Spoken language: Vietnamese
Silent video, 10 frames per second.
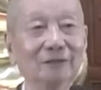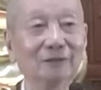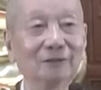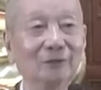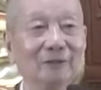
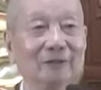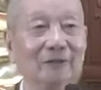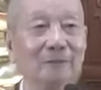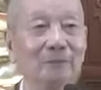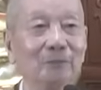nước thôi
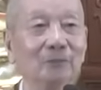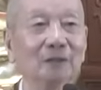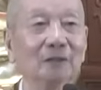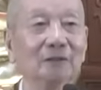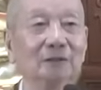
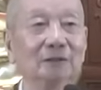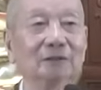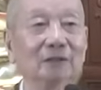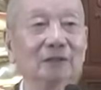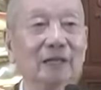tới nước
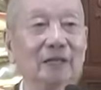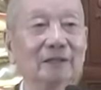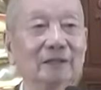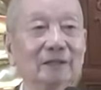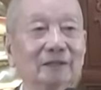tức
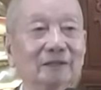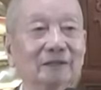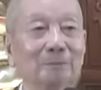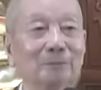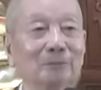là
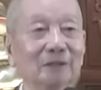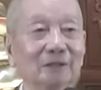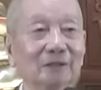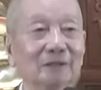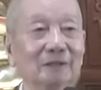tâm
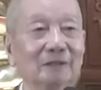được